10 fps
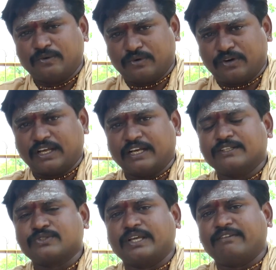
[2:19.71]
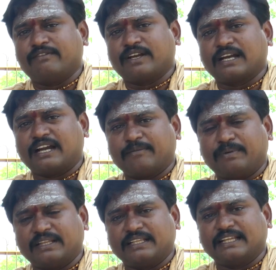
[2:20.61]
உங்களோட சுய விவரங்களான
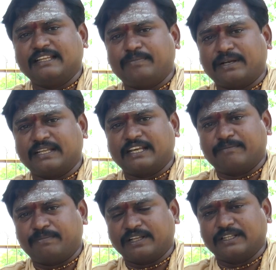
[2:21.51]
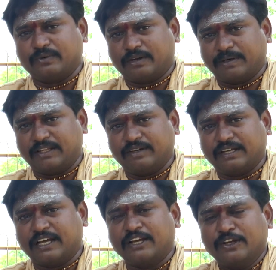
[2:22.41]
பிறந்த தேதி பிறந்த நேரம் பிறந்த ஊரை பதிவிடுங்க